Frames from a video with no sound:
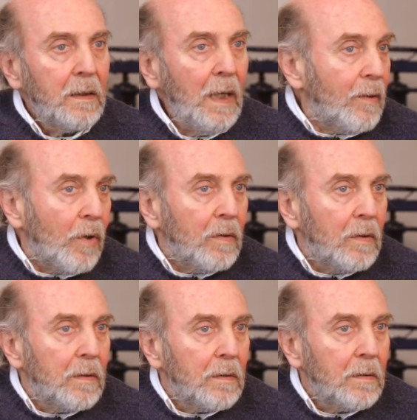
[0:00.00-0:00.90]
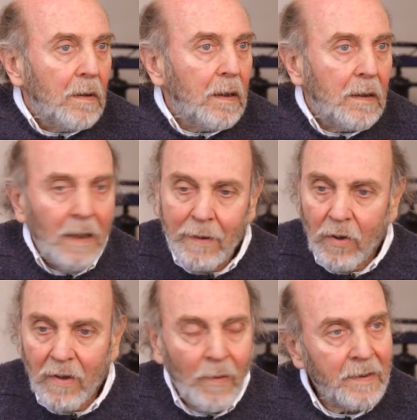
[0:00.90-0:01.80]
esto.
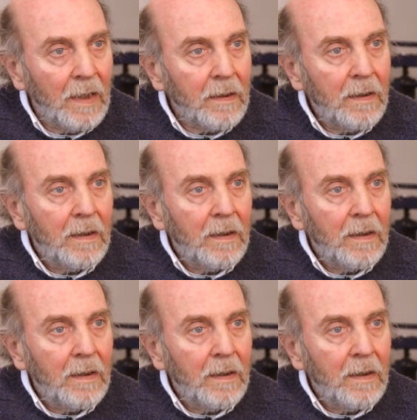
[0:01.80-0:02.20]
Esto quiero hacer.